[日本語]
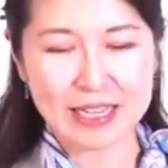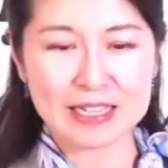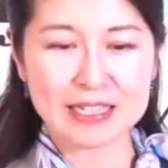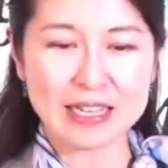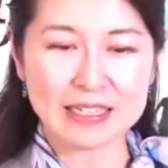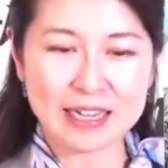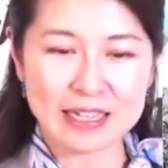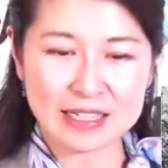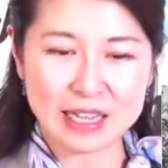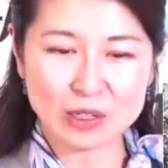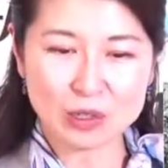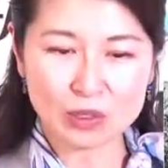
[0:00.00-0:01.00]
さんねん
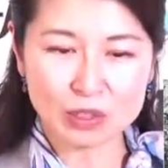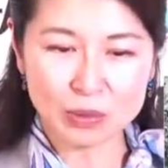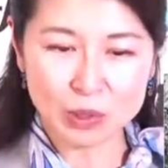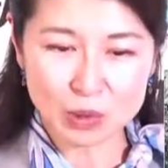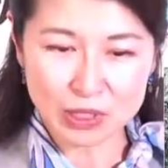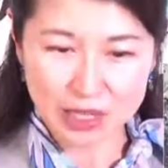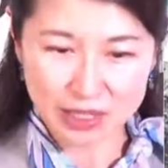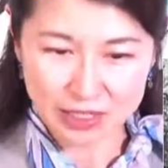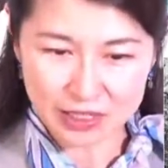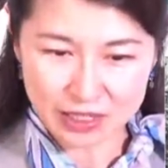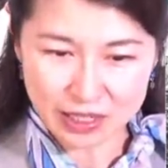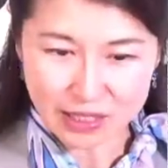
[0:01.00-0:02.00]
生の文子さんが
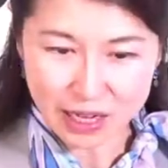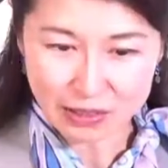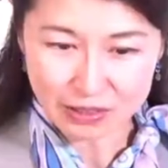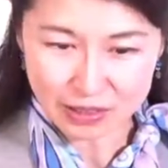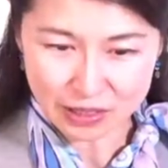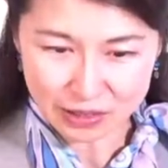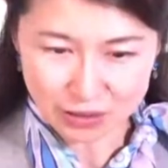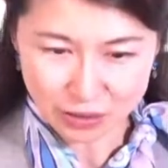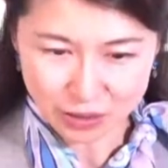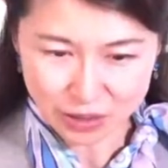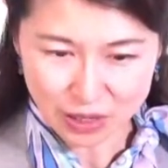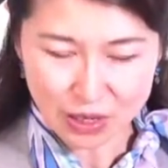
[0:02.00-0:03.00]
連れて歩いている
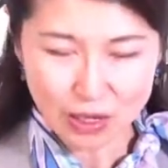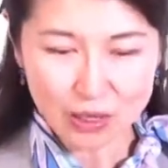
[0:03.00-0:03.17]
のに、